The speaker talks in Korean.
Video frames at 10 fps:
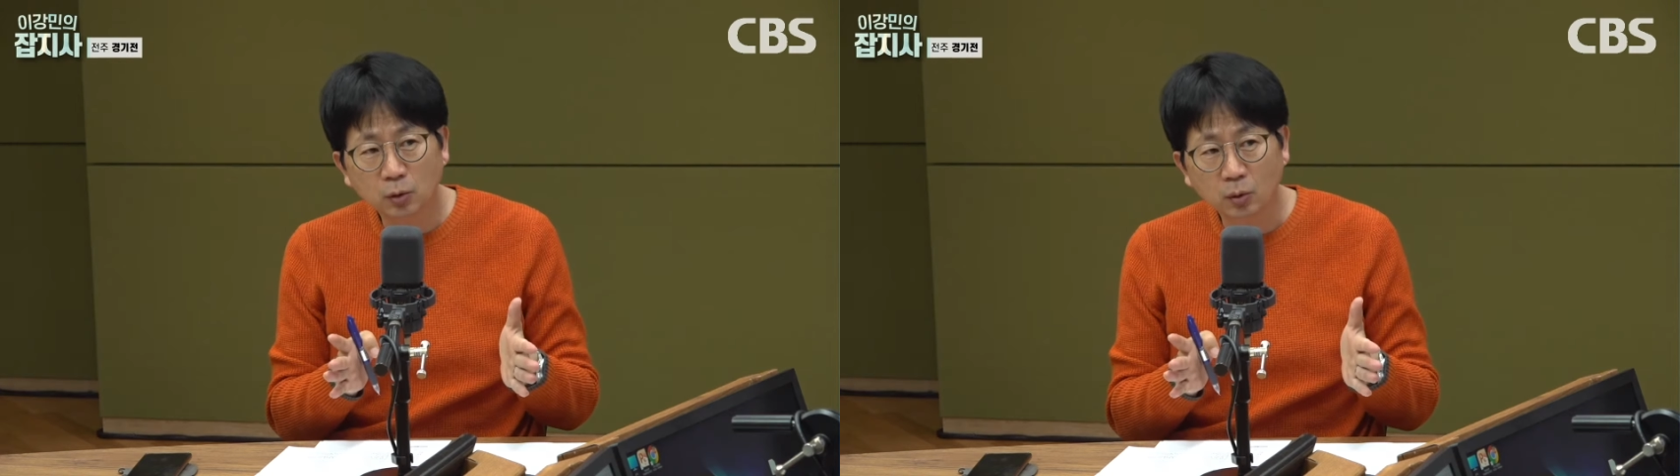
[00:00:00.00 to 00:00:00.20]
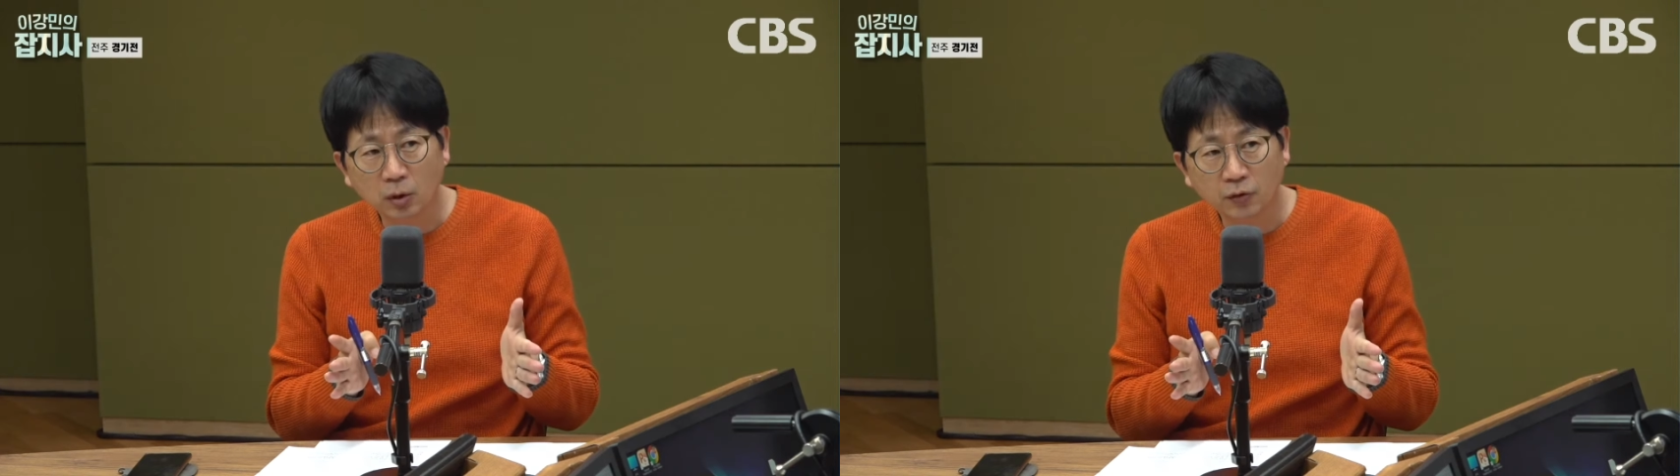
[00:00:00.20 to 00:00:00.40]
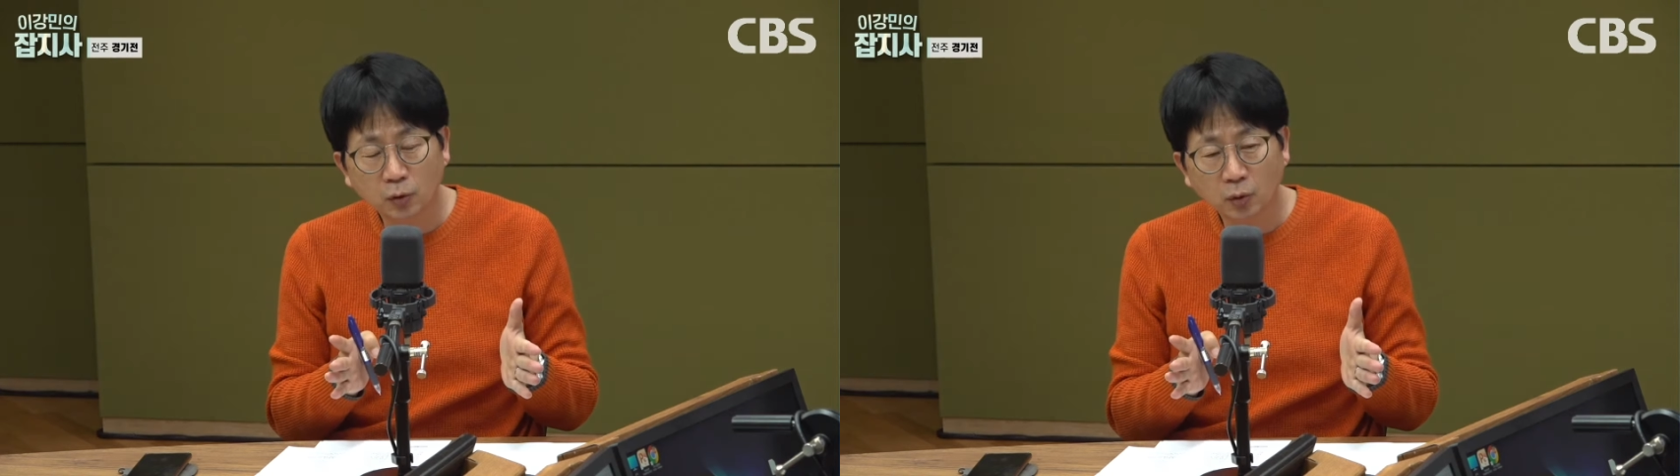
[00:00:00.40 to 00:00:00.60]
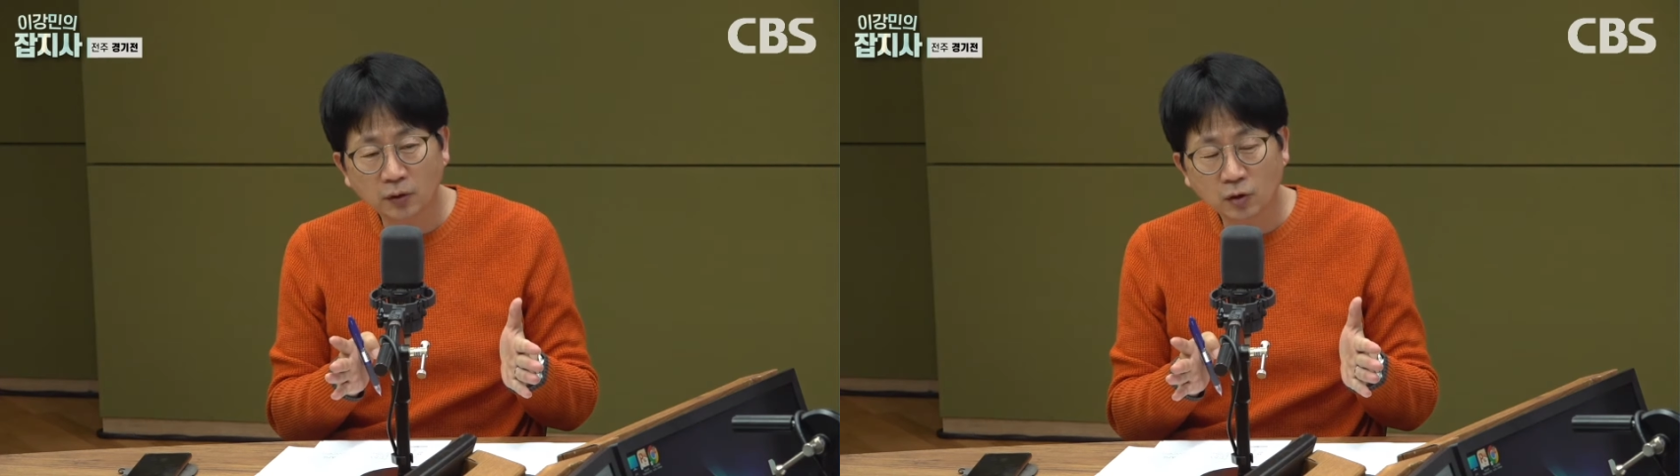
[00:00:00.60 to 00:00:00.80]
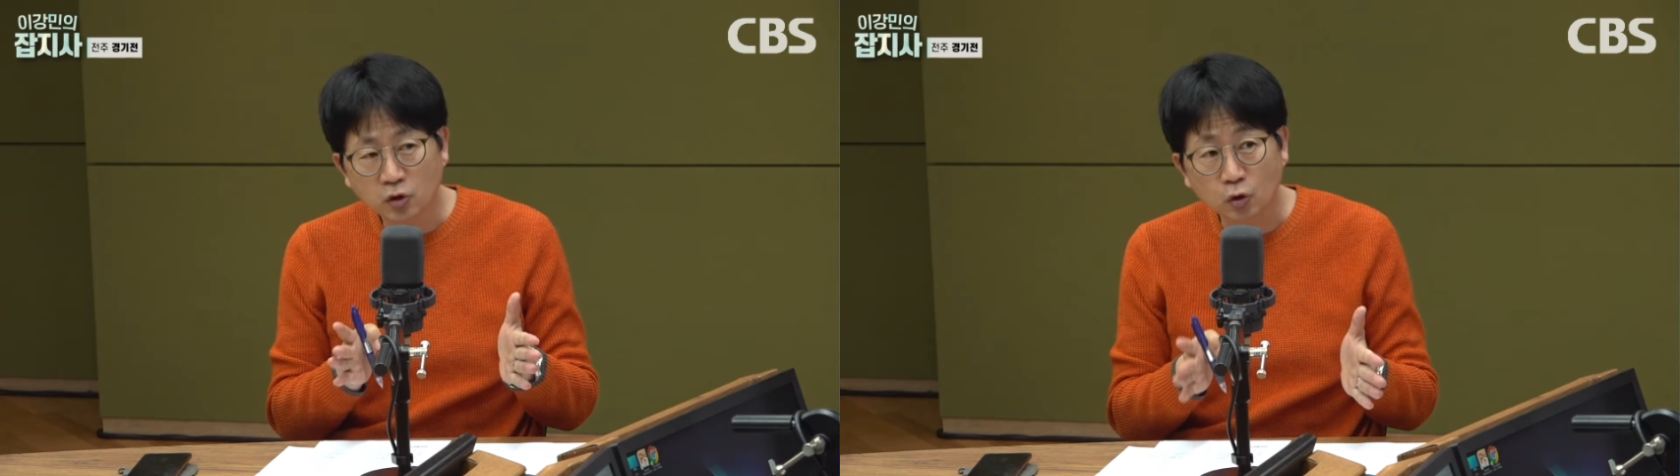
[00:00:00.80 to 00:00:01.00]
것을
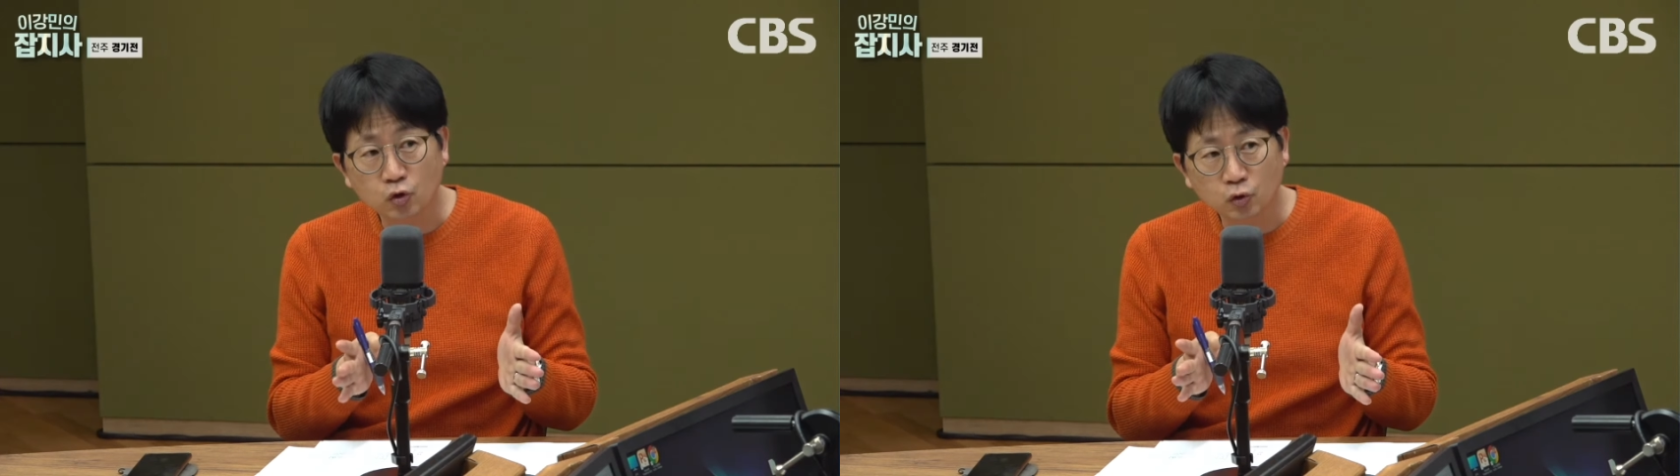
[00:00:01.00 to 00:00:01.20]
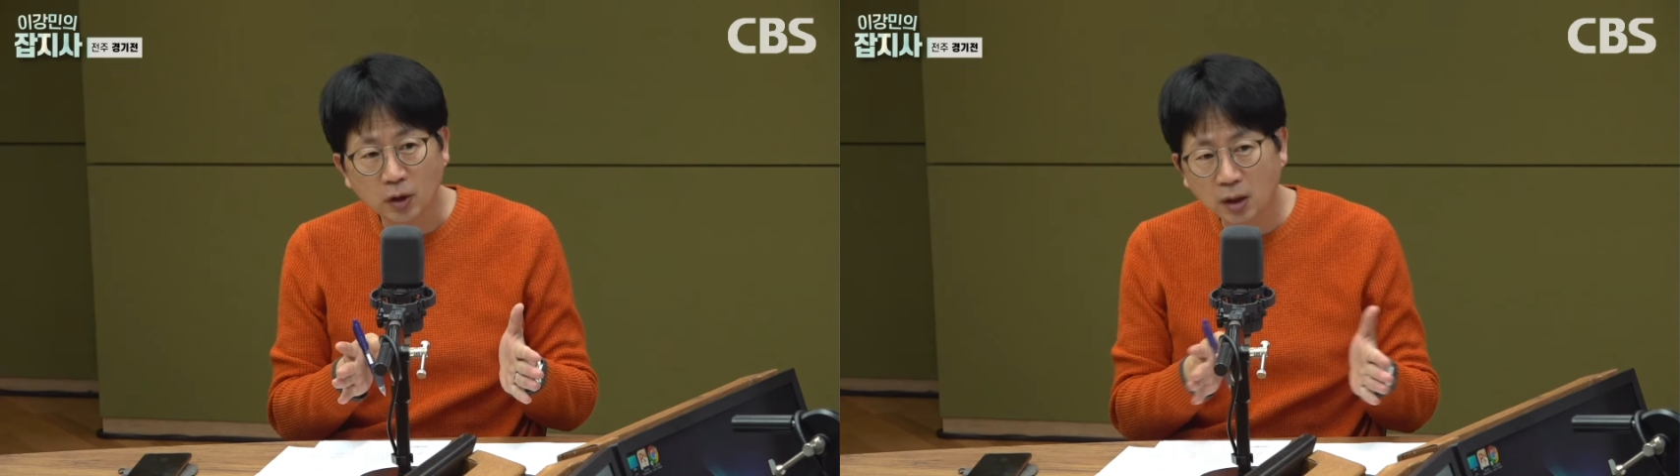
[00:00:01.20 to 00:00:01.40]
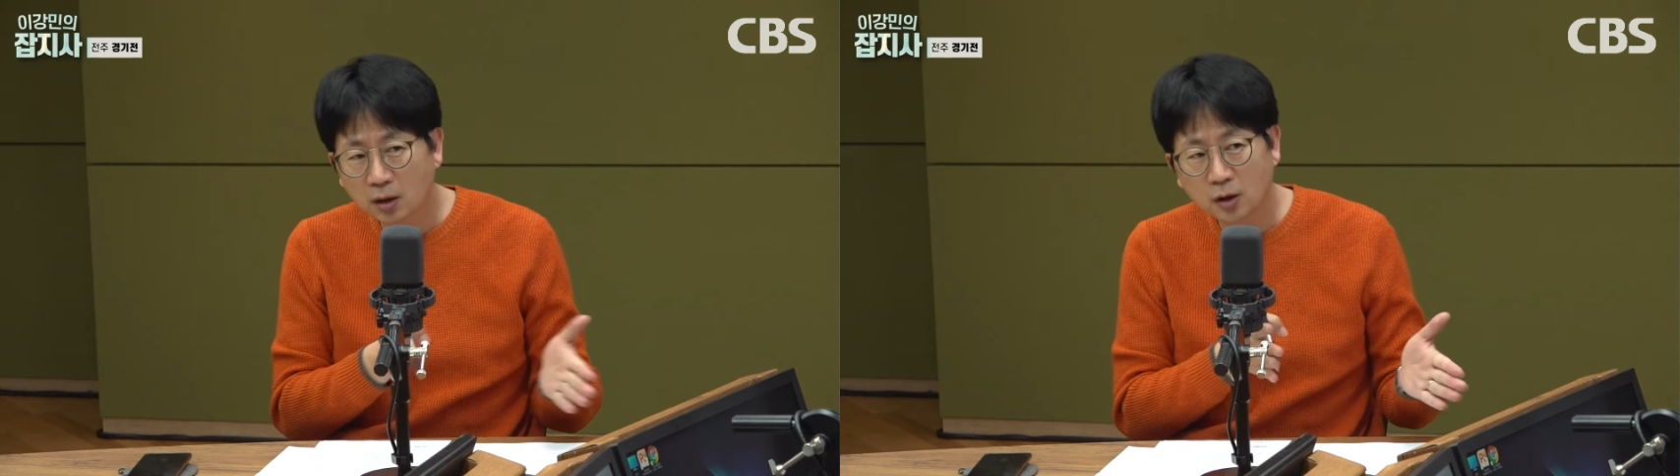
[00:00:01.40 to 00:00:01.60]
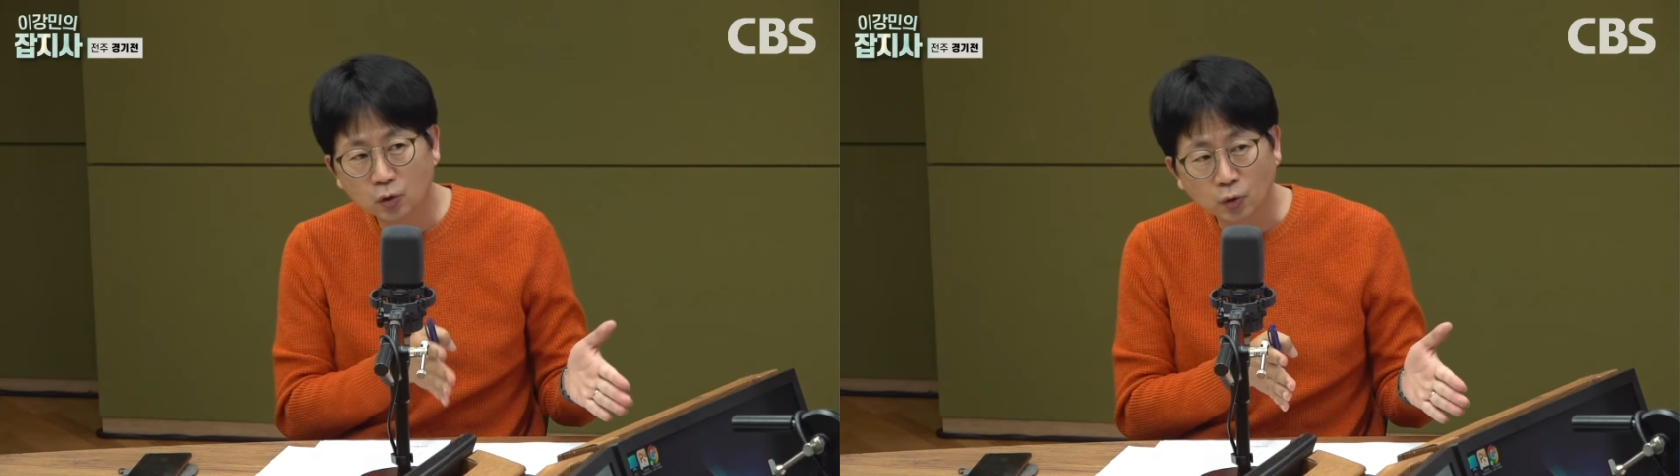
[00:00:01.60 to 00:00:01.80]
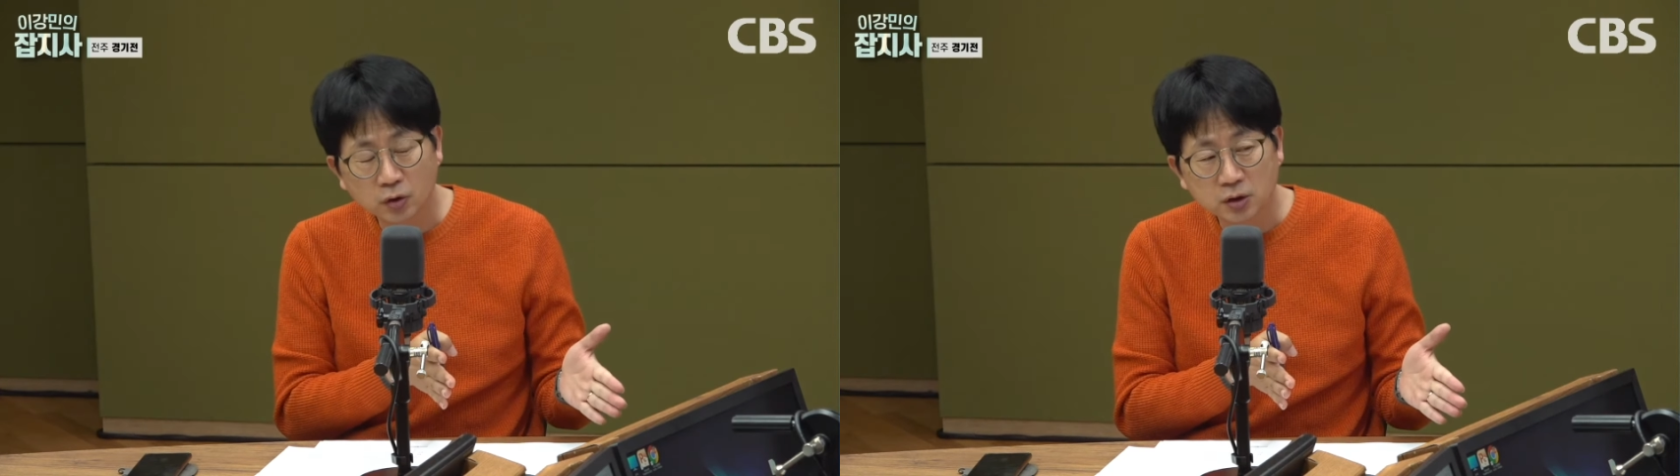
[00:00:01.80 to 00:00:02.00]
통해서 전주가
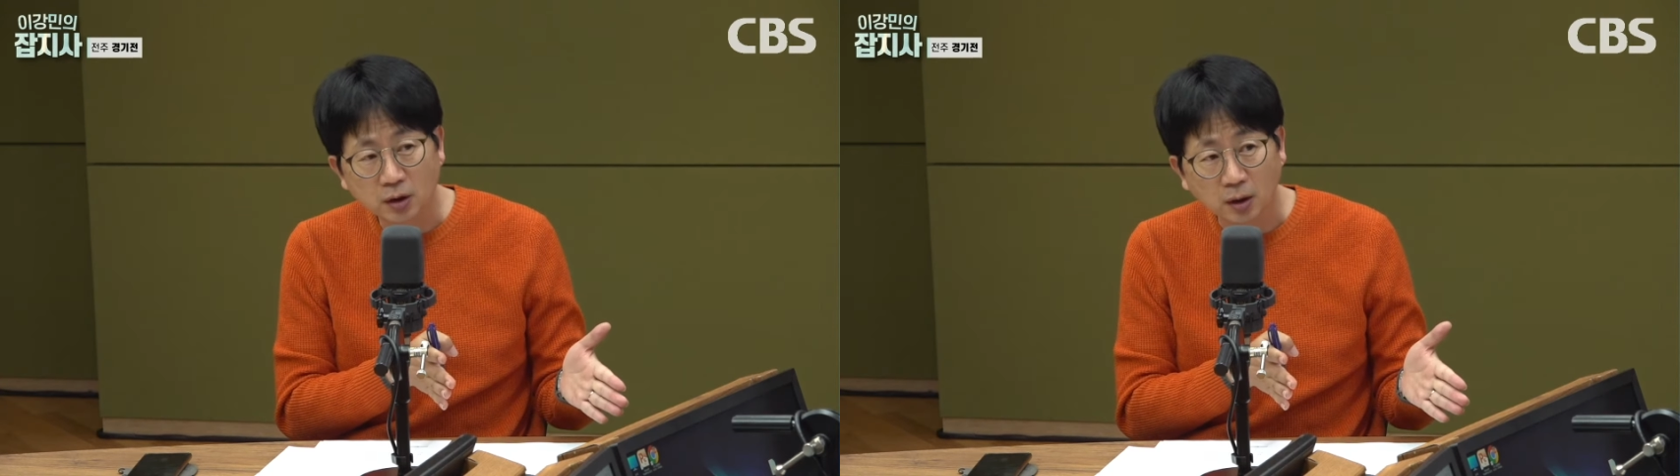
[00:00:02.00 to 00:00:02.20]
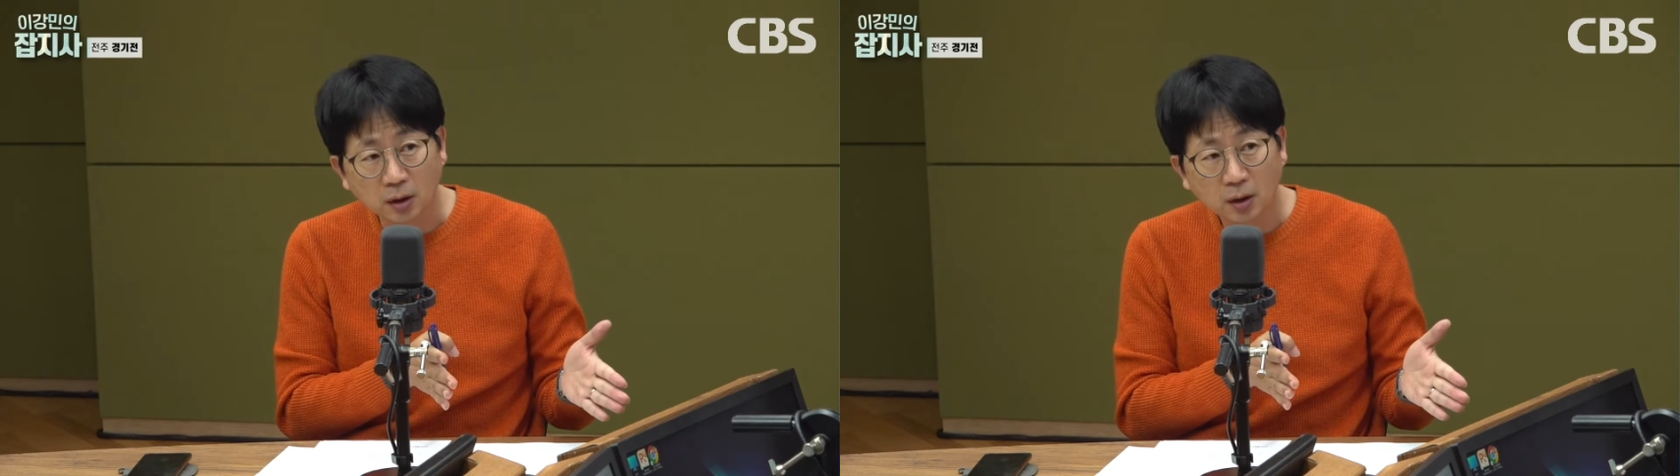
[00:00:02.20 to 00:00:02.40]
조선시대